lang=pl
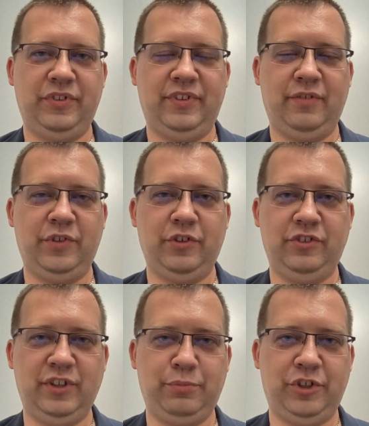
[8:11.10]
wychodzi
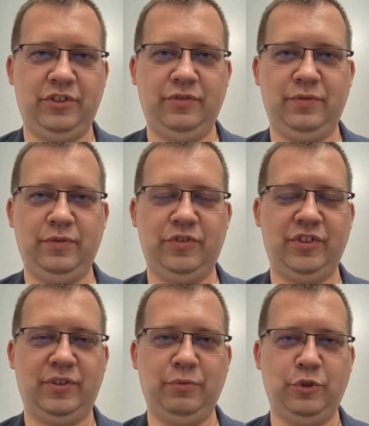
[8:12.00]
naprzeciw
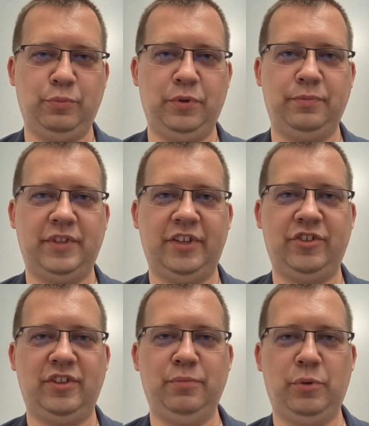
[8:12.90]
wszystkim grupom, także
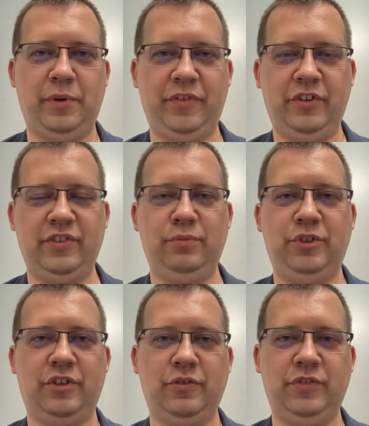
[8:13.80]
tym obawiającym się
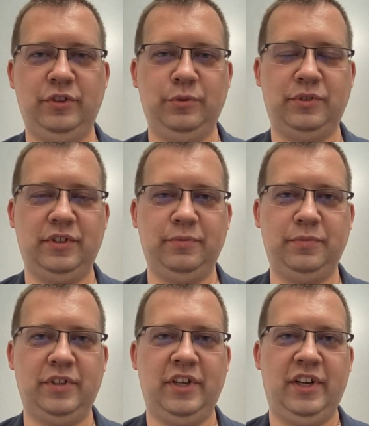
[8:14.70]
COVID-u, tym,
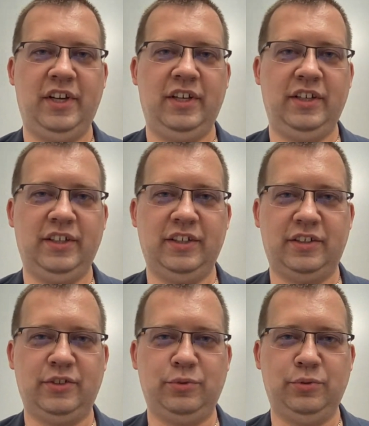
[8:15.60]

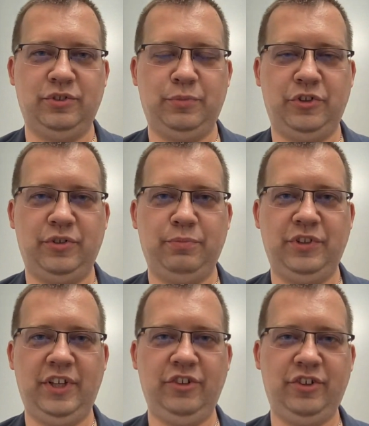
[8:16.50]
którzy może
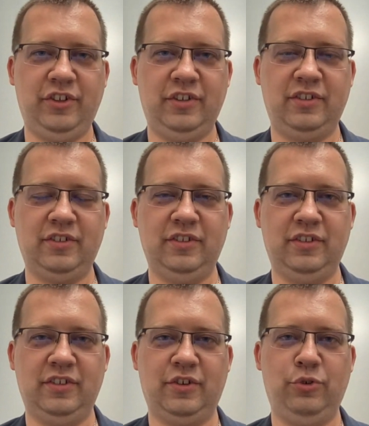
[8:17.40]
mniej się
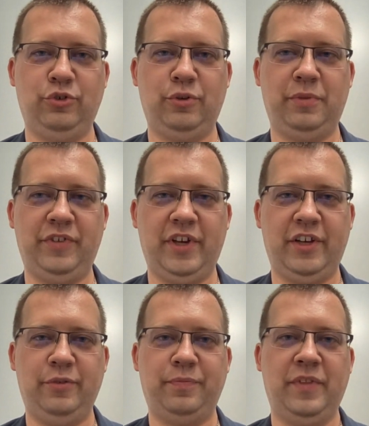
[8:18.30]
go już
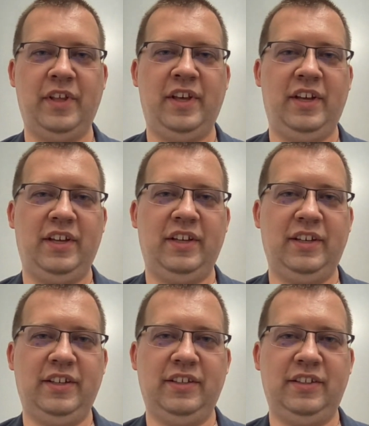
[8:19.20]
obawiają.
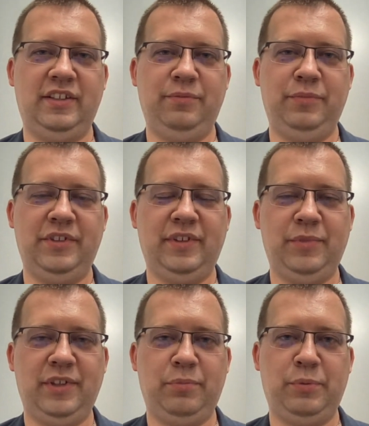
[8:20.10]
I my chcemy
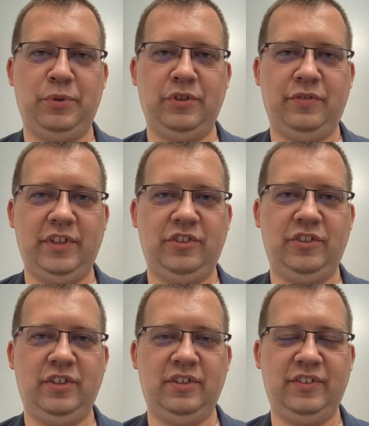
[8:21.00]
zaproponować
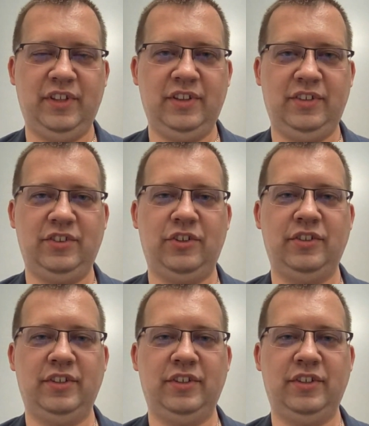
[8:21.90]
z jednej strony